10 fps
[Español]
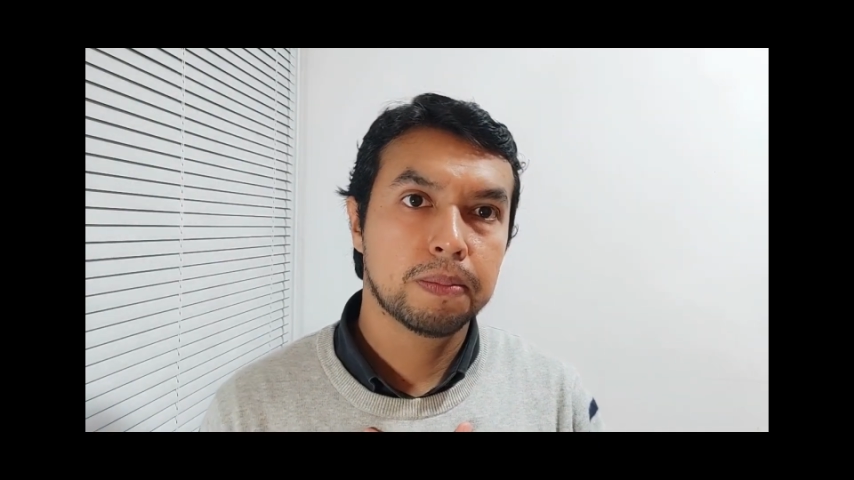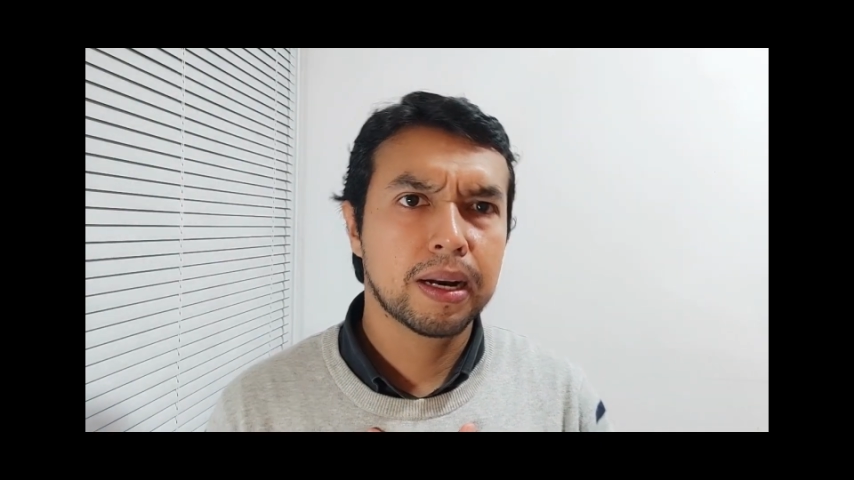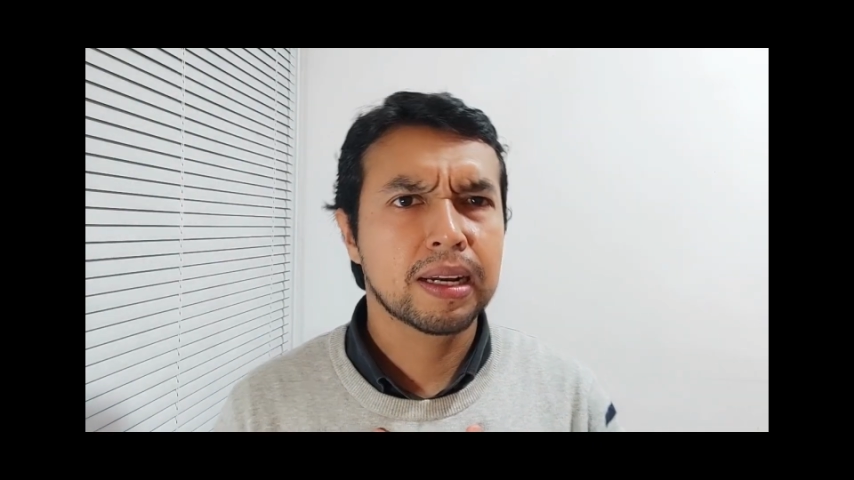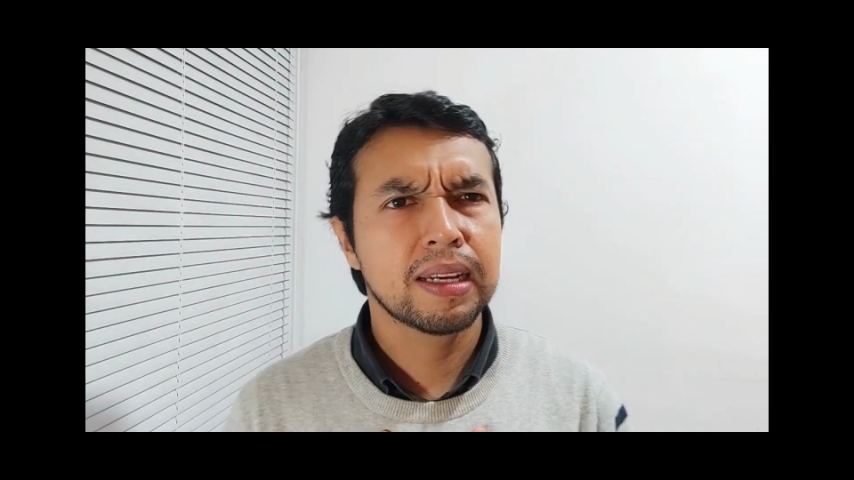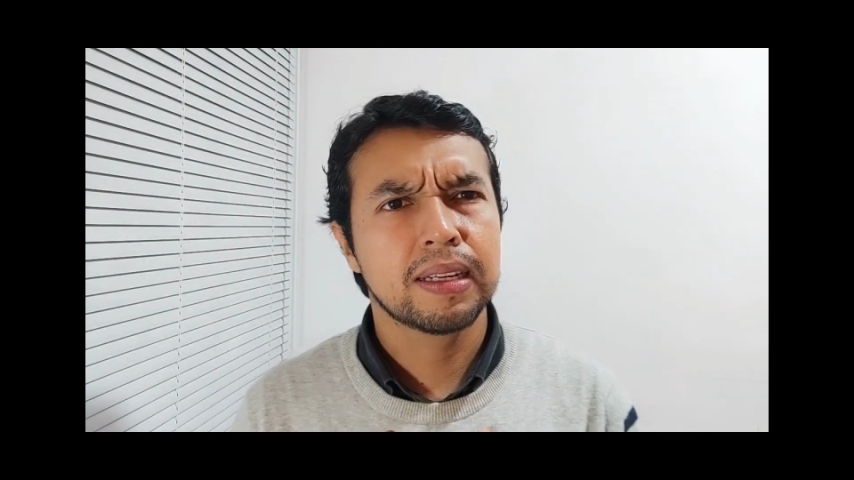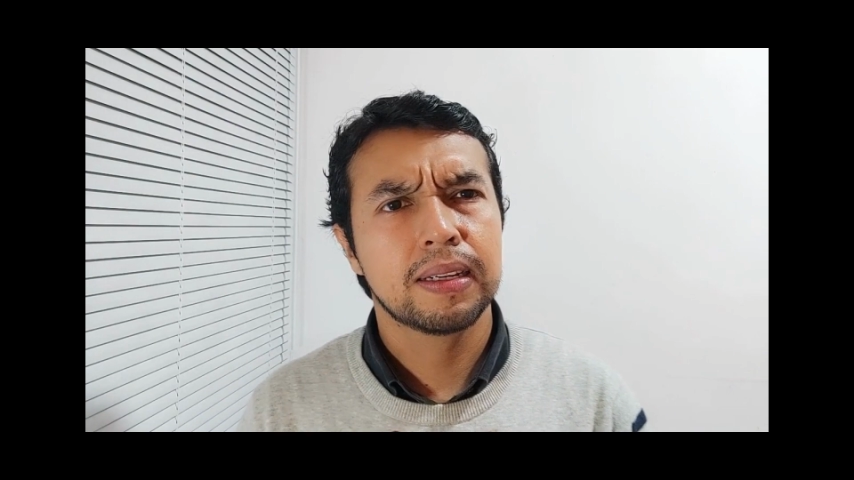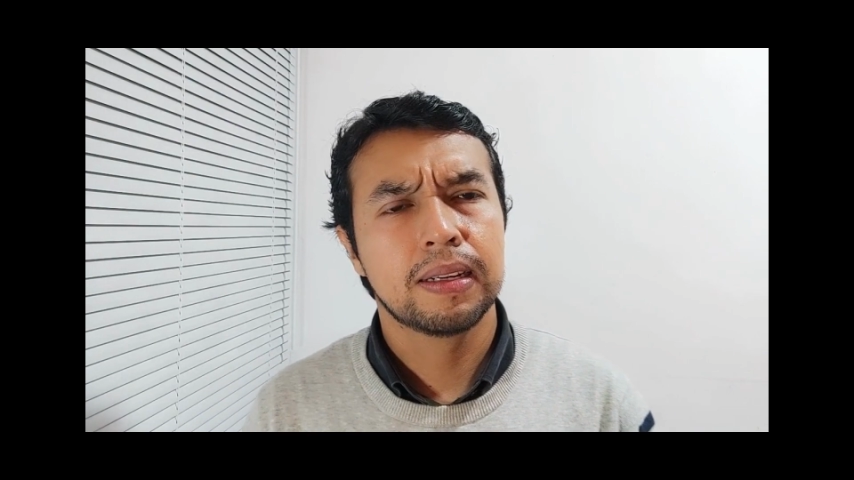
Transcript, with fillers: ¿Para qué?